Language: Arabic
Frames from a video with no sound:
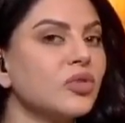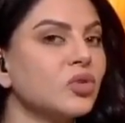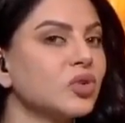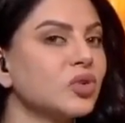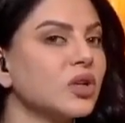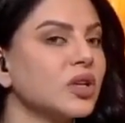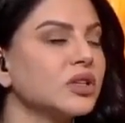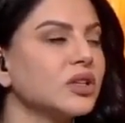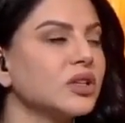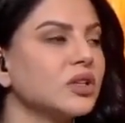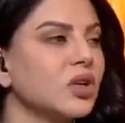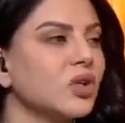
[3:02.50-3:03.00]

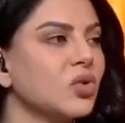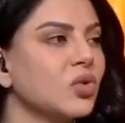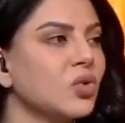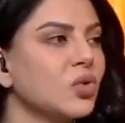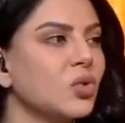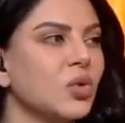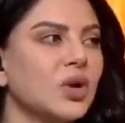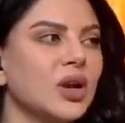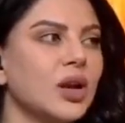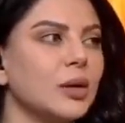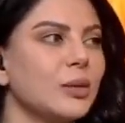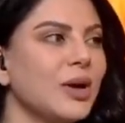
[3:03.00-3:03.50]
المفروض ردك
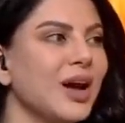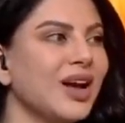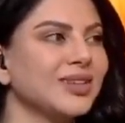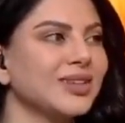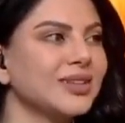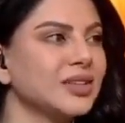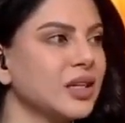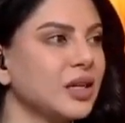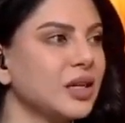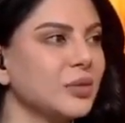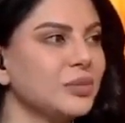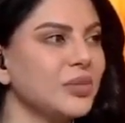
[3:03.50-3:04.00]
يكون والله ما حد
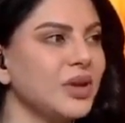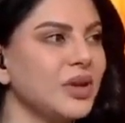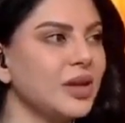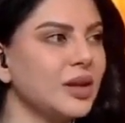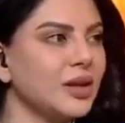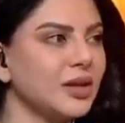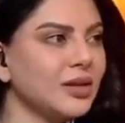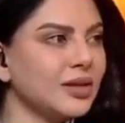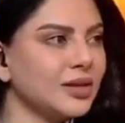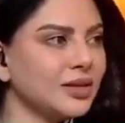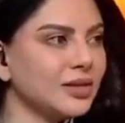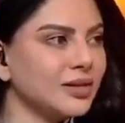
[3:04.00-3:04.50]
طلب
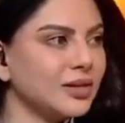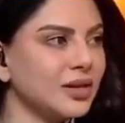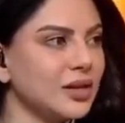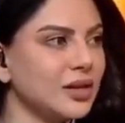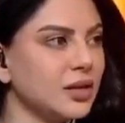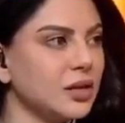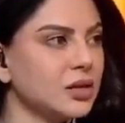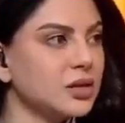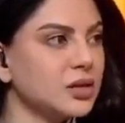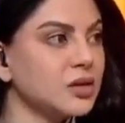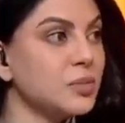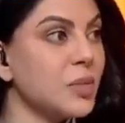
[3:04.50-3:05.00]
منك
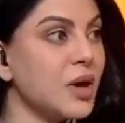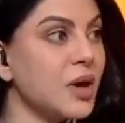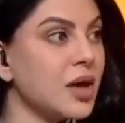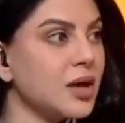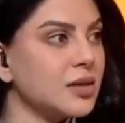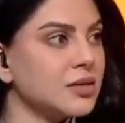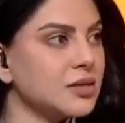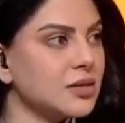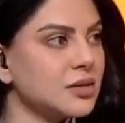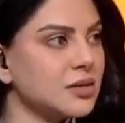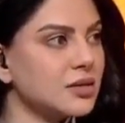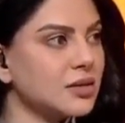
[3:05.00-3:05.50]
انك
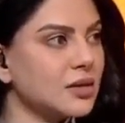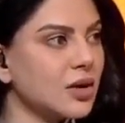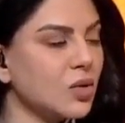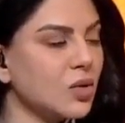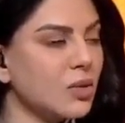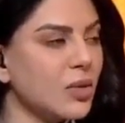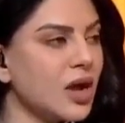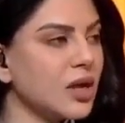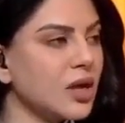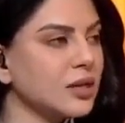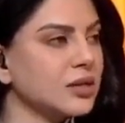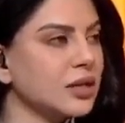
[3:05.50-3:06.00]
تبادر
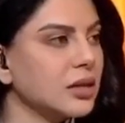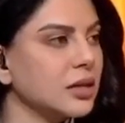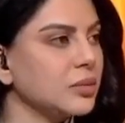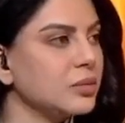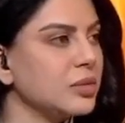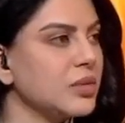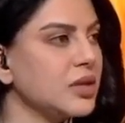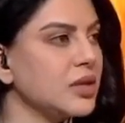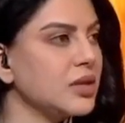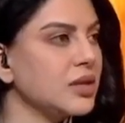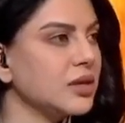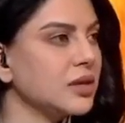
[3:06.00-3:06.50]
او ما حد طلب
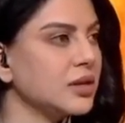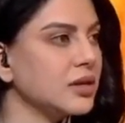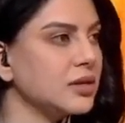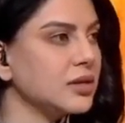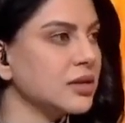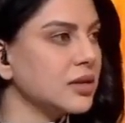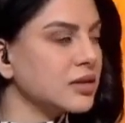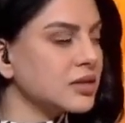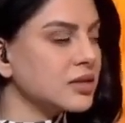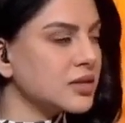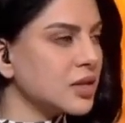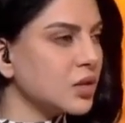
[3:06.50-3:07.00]
منك
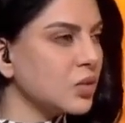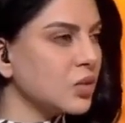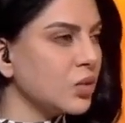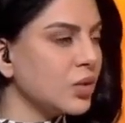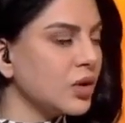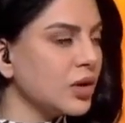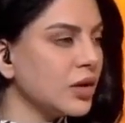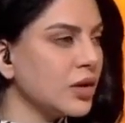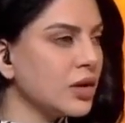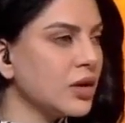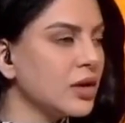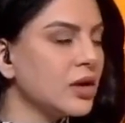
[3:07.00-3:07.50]
انك
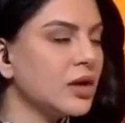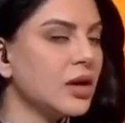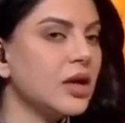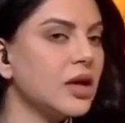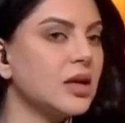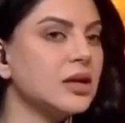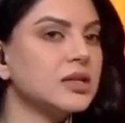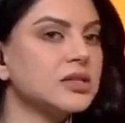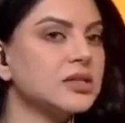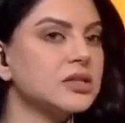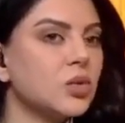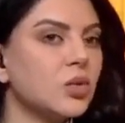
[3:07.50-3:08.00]
تسوي
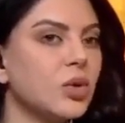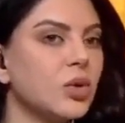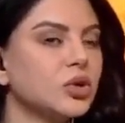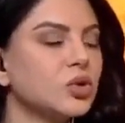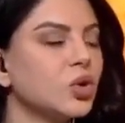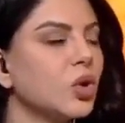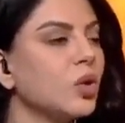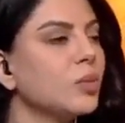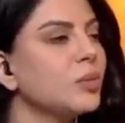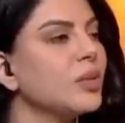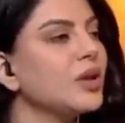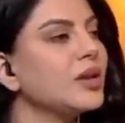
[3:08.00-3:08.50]
انا
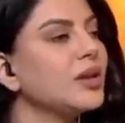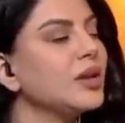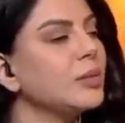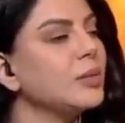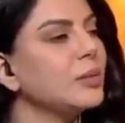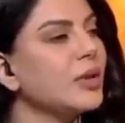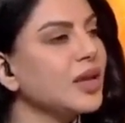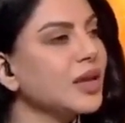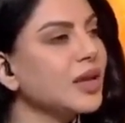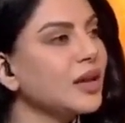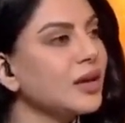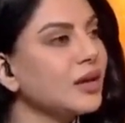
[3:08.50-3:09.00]
سويت حبا
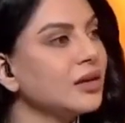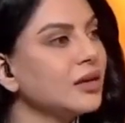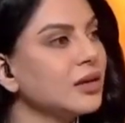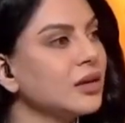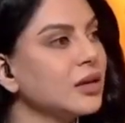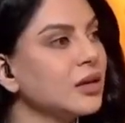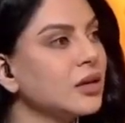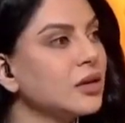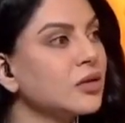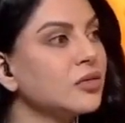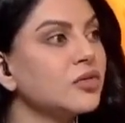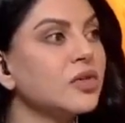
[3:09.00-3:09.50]
للمكان
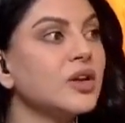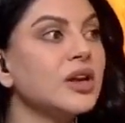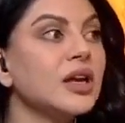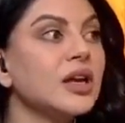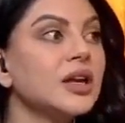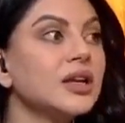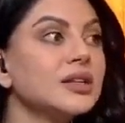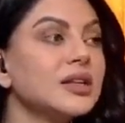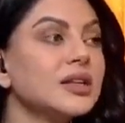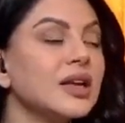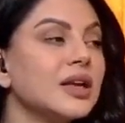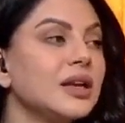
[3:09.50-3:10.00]
فلا
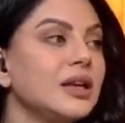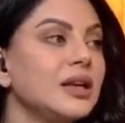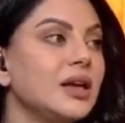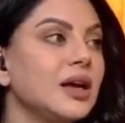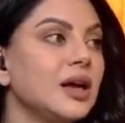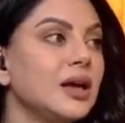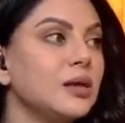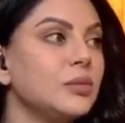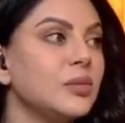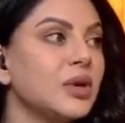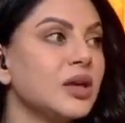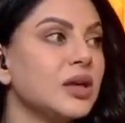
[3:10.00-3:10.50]
تخلي
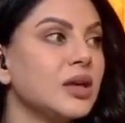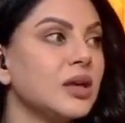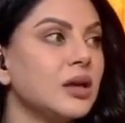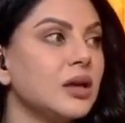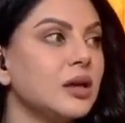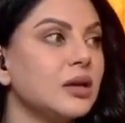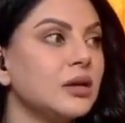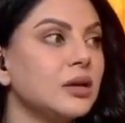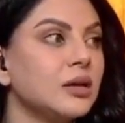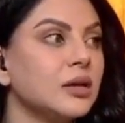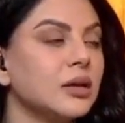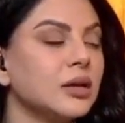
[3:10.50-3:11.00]

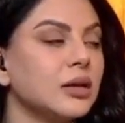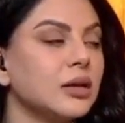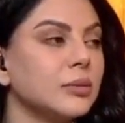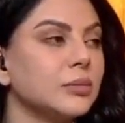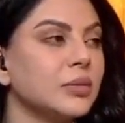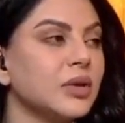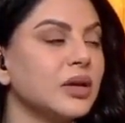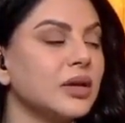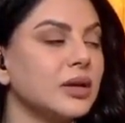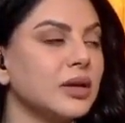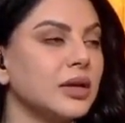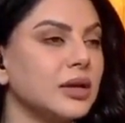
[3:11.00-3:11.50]
هالمكان
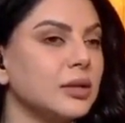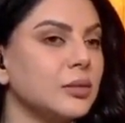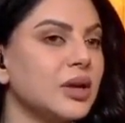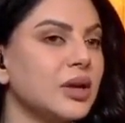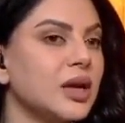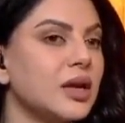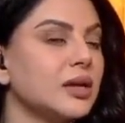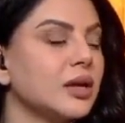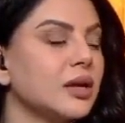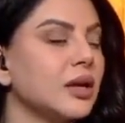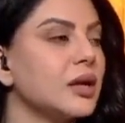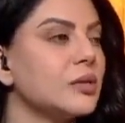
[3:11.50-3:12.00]
يعني
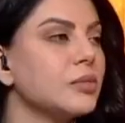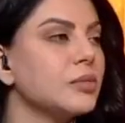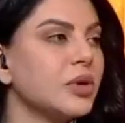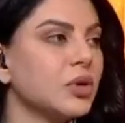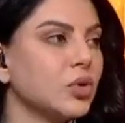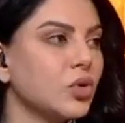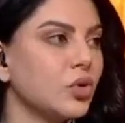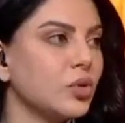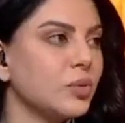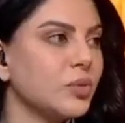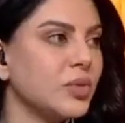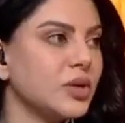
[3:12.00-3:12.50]
مكان غير
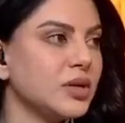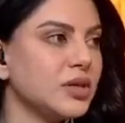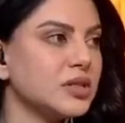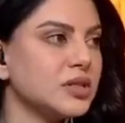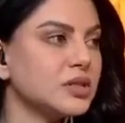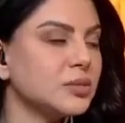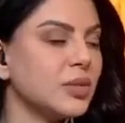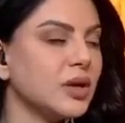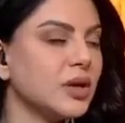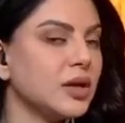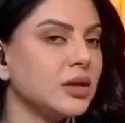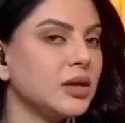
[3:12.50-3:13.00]
مرغوب
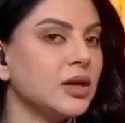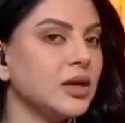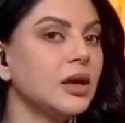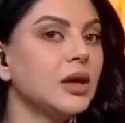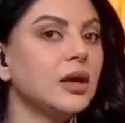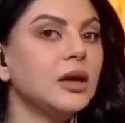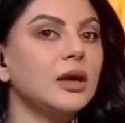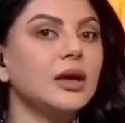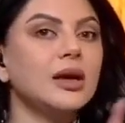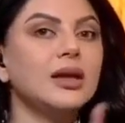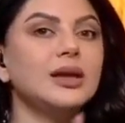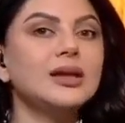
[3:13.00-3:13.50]
بالنسبه لي
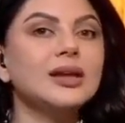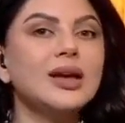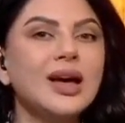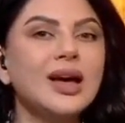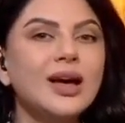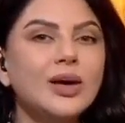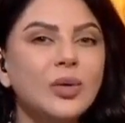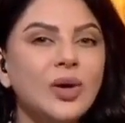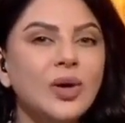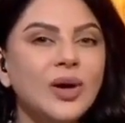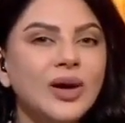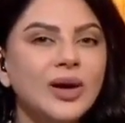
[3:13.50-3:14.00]

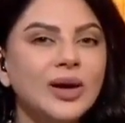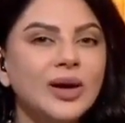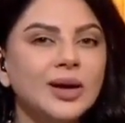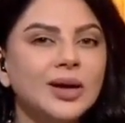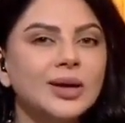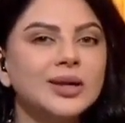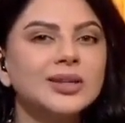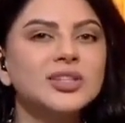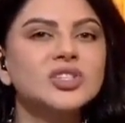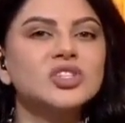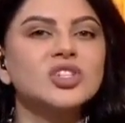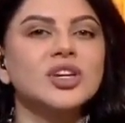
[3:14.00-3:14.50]
القهوه
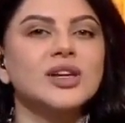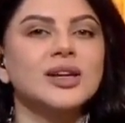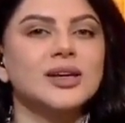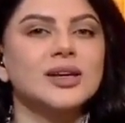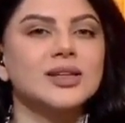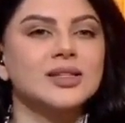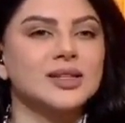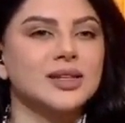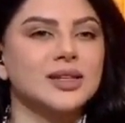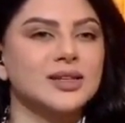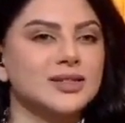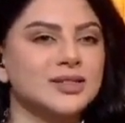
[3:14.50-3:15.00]

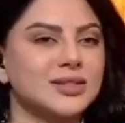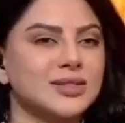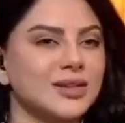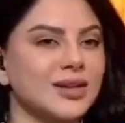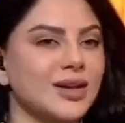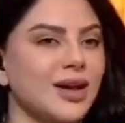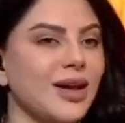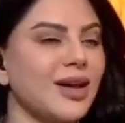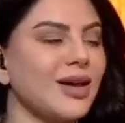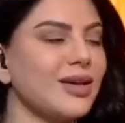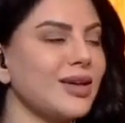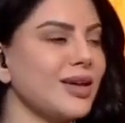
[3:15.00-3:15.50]
شيء اساسي
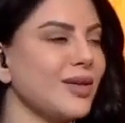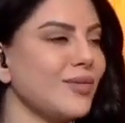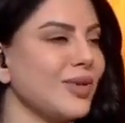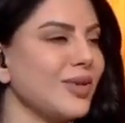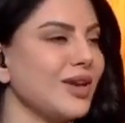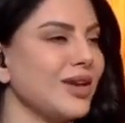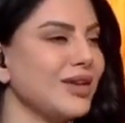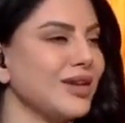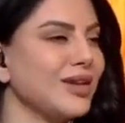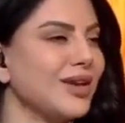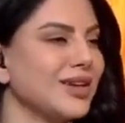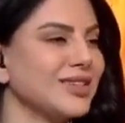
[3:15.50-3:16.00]
انا
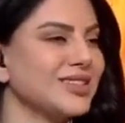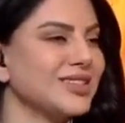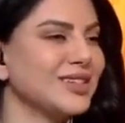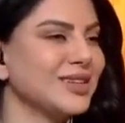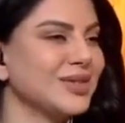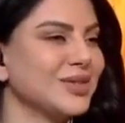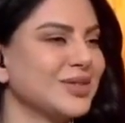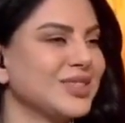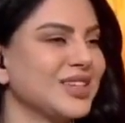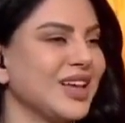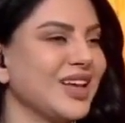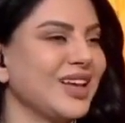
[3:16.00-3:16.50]
من الناس
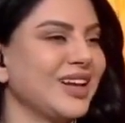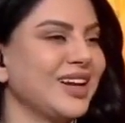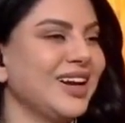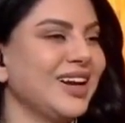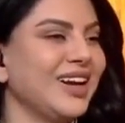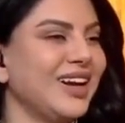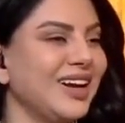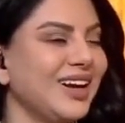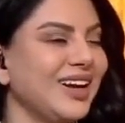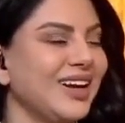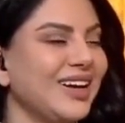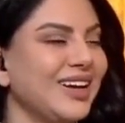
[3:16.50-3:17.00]
اللي بصراحه